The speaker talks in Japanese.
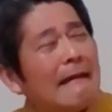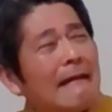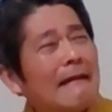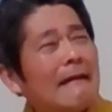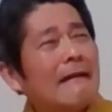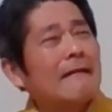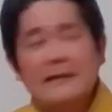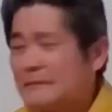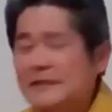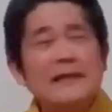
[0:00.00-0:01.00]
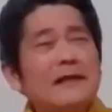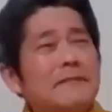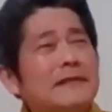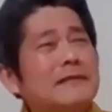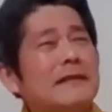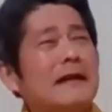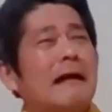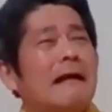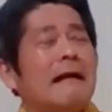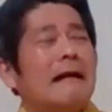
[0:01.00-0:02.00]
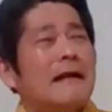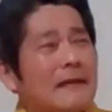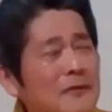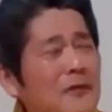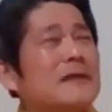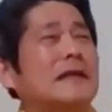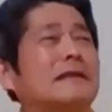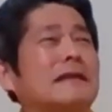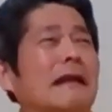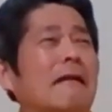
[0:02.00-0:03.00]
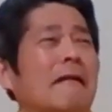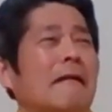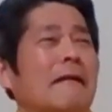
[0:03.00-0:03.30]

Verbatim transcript: えー、この水亀っていうのは、一個でいいんだよ。